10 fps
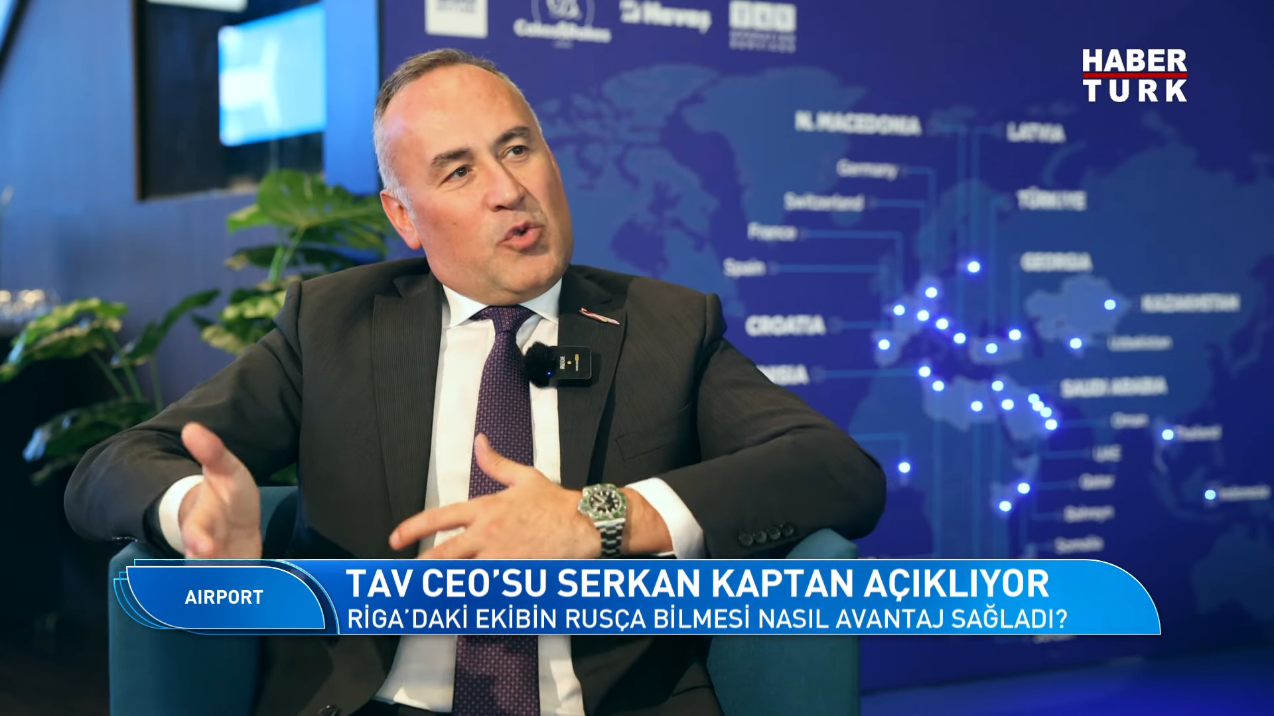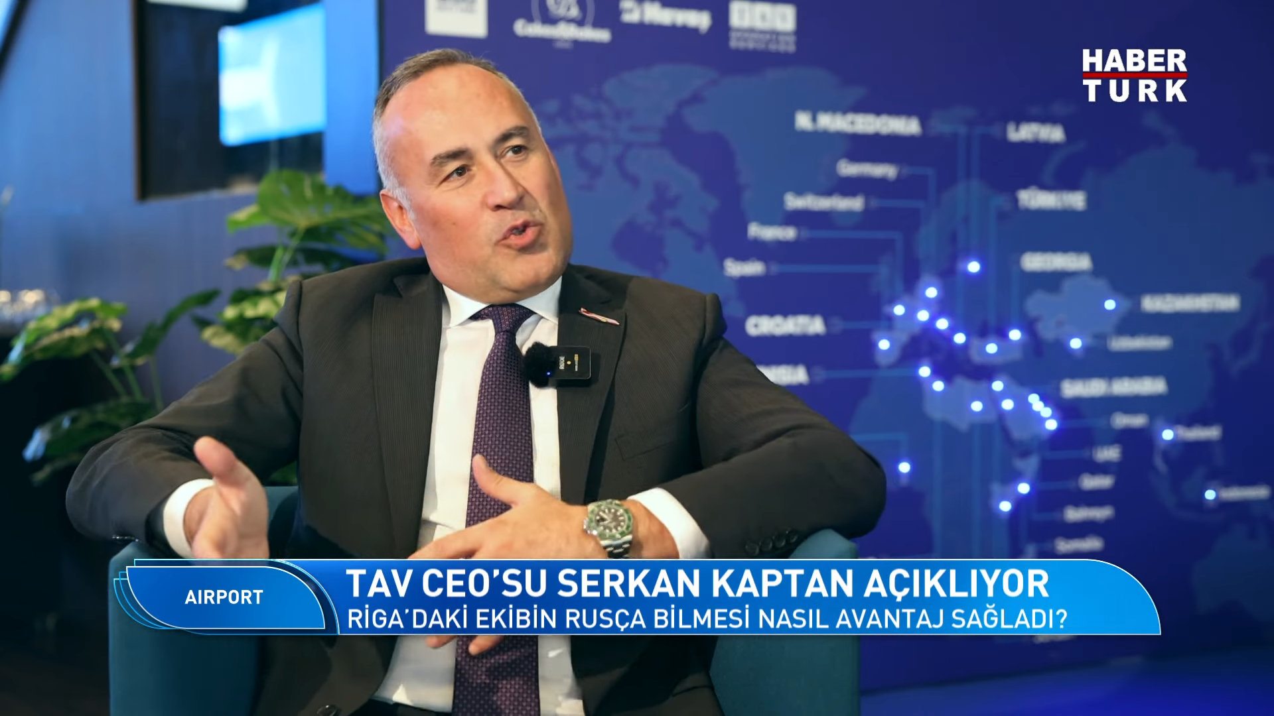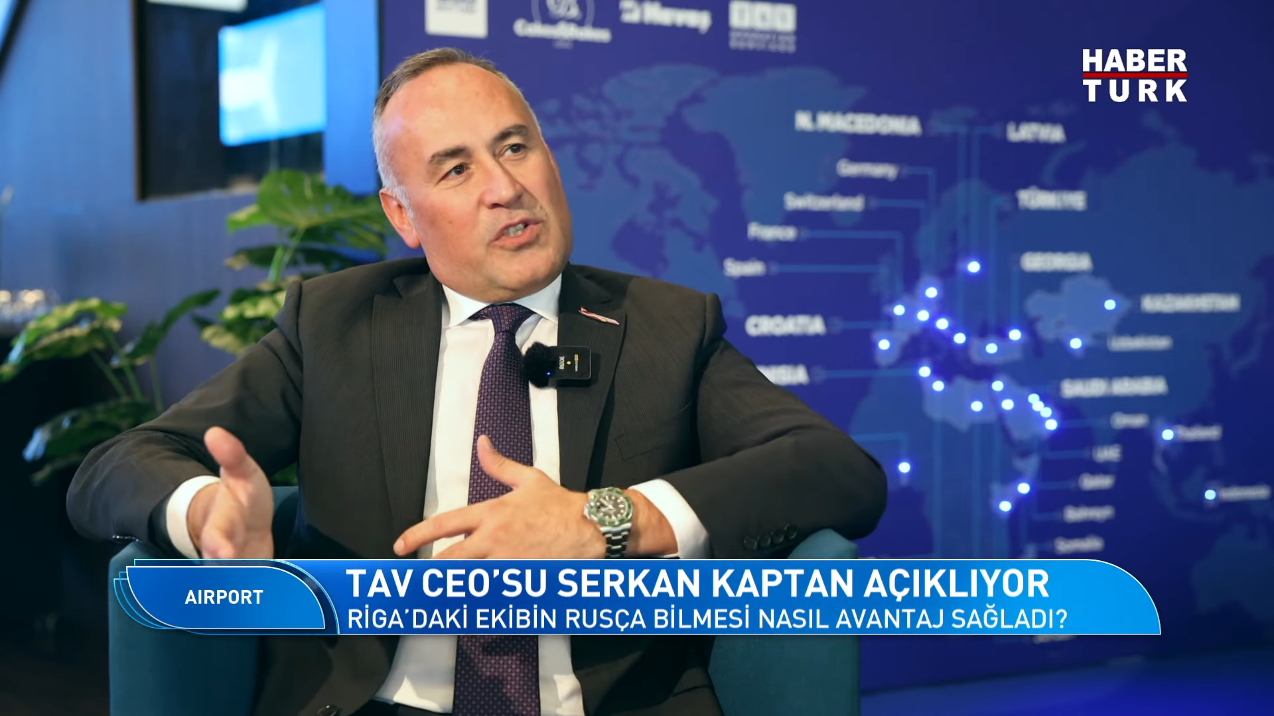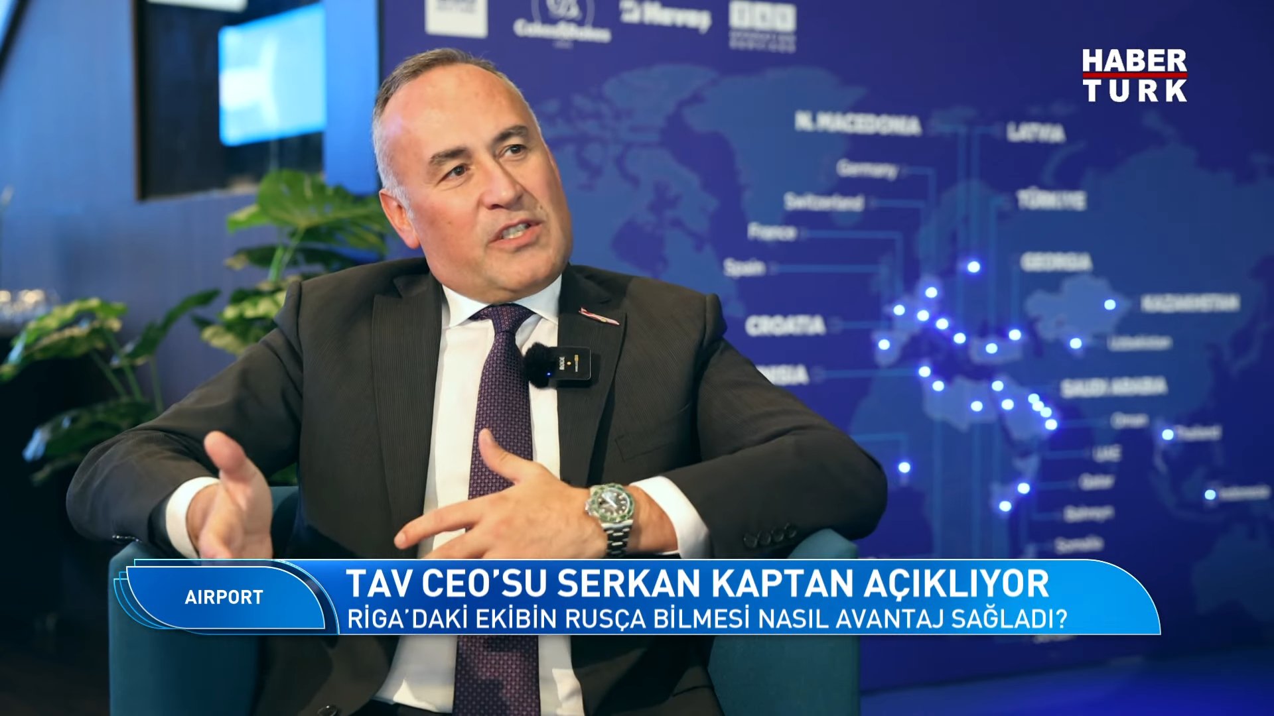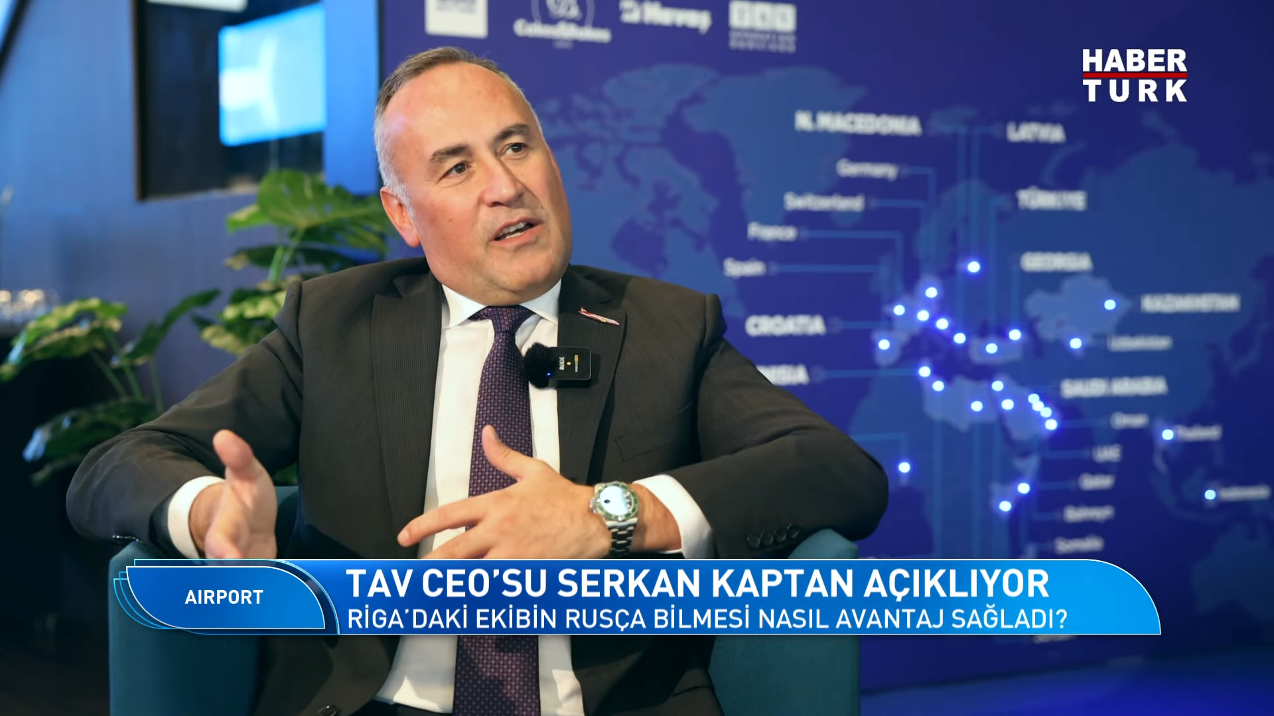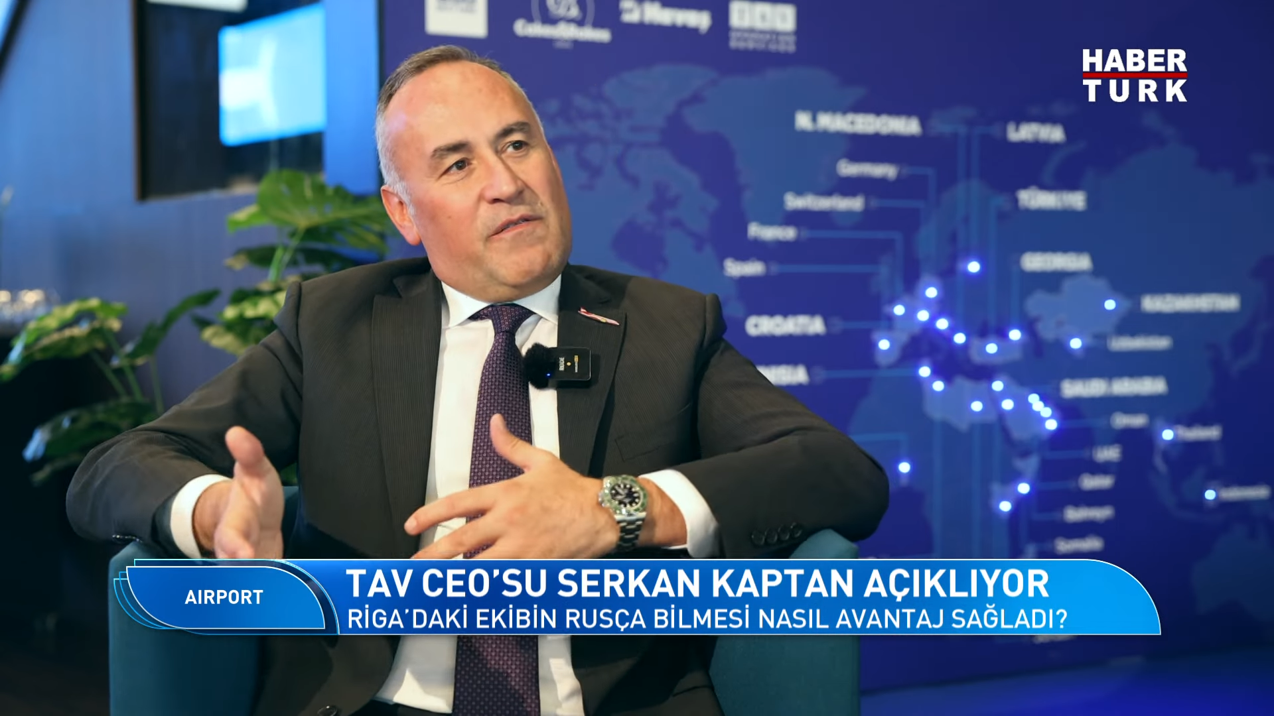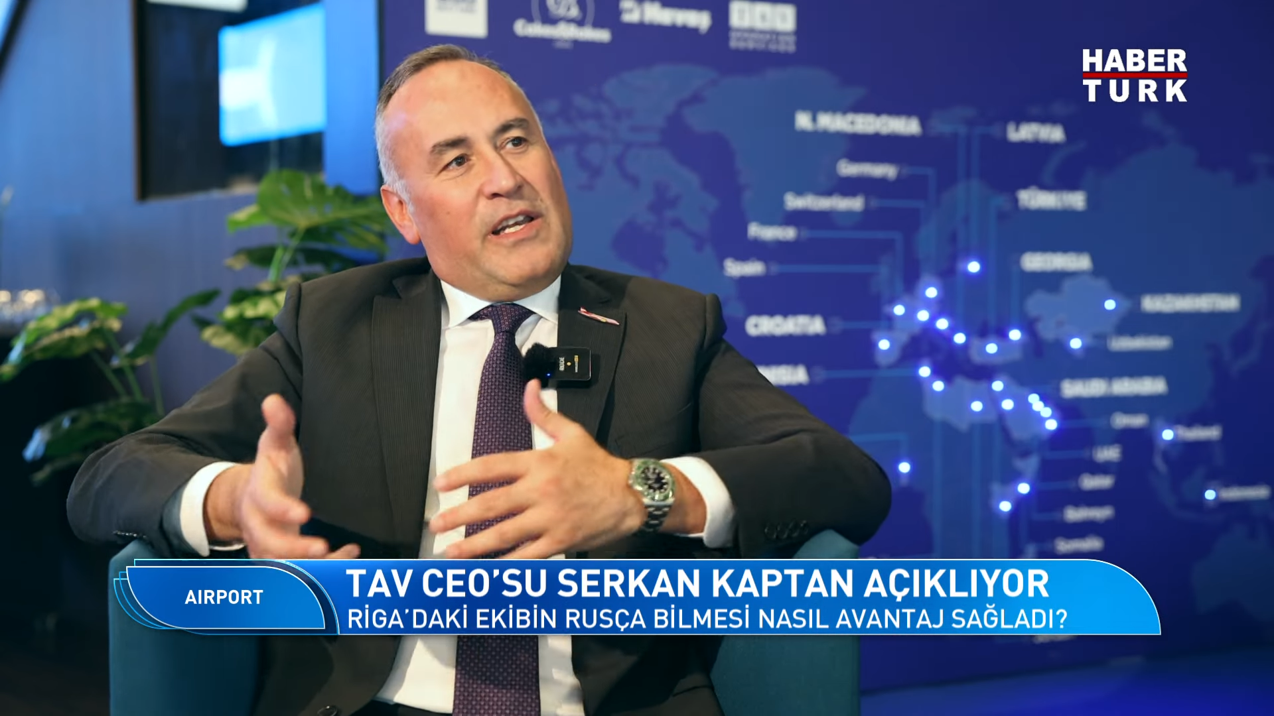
Gürcistan